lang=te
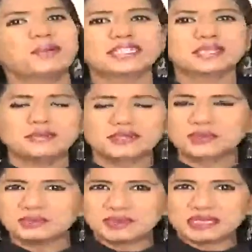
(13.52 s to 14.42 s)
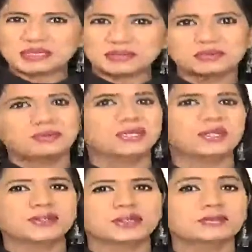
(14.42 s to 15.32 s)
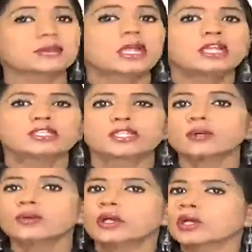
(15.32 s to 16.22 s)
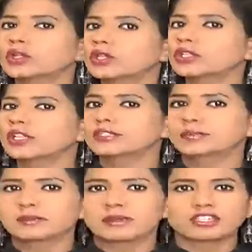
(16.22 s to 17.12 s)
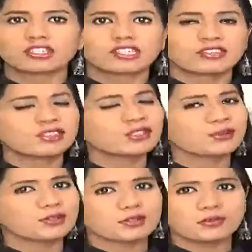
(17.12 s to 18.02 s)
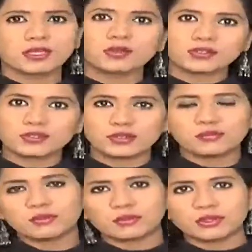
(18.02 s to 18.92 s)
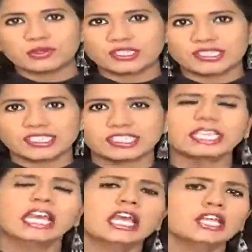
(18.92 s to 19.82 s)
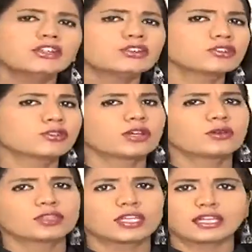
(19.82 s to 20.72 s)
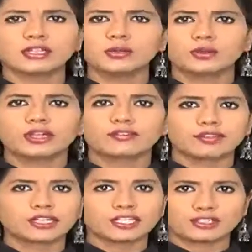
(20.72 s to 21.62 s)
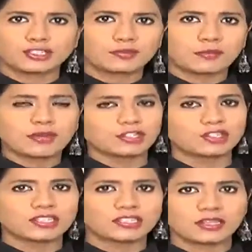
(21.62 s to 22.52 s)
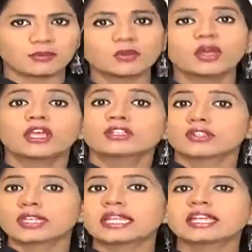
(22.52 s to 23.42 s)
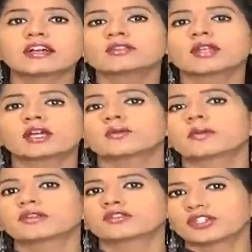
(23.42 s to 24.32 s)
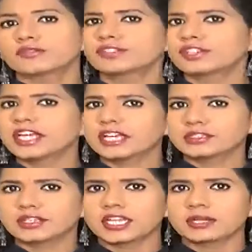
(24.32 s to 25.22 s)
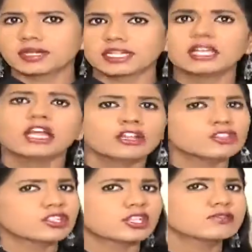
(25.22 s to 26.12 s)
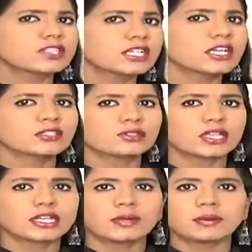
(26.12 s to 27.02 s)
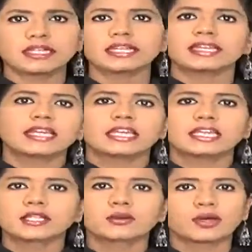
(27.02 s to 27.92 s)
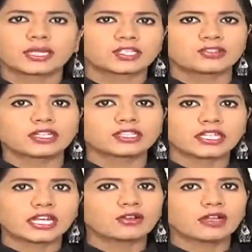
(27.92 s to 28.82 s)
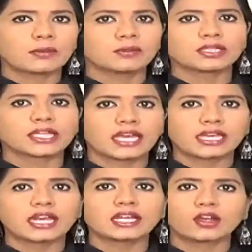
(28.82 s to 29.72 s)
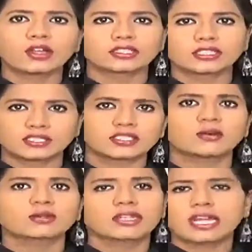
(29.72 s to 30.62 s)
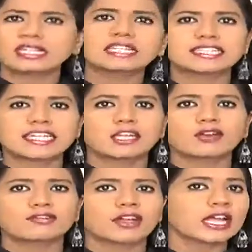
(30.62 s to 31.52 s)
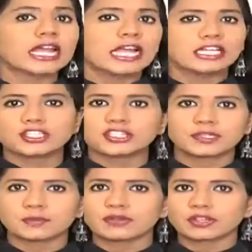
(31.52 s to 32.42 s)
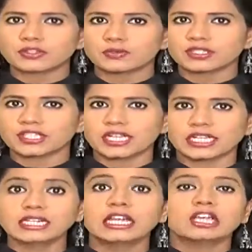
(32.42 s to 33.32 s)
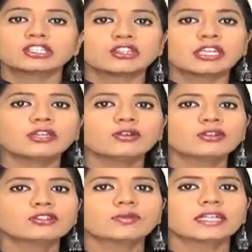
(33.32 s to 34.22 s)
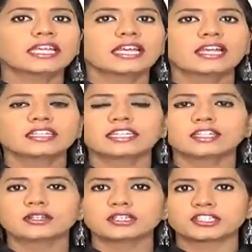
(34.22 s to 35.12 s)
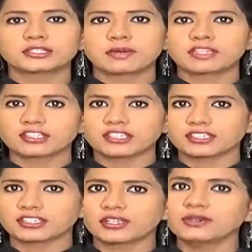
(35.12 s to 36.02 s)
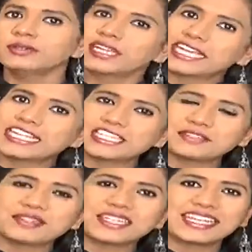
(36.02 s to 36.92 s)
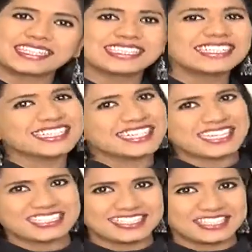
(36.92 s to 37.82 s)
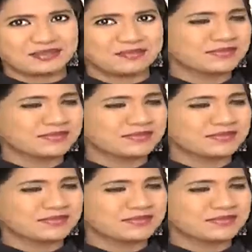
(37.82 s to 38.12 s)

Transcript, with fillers: వెల్కమ్ టు విందు వినోదం సో కొత్త కొత్త రెసిపీస్ పరిచయం చేసే విందు వినోదం ఈరోజు కూడా మీ ముందుకు వచ్చేసింది ఈరోజు కూడా కొత్త రెండు డిఫరెంట్ డిషెస్ మీకు పరిచయం చేస్తాము సో నేనే కాదు నాతో పాటు షెఫ్ శ్రీకాంత్ ఉన్నారనమాట సో షెఫ్ శ్రీకాంత్ ఉన్నారు కాబట్టి ఏదో ఒక రెస్టారెంట్ స్టైల్లో లేకపోతే కేరళ నార్త్ సౌత్ అన్ని స్టైల్ ఆఫ్ డిషెస్ ఇప్పటివరకు చూపించారు కదా సో ఈరోజు మనకి ఎలాంటి రెండు డిషెస్ పరిచయం చేస్తున్నారు షెఫ్ శ్రీకాంత్ని అడిగేద్దాం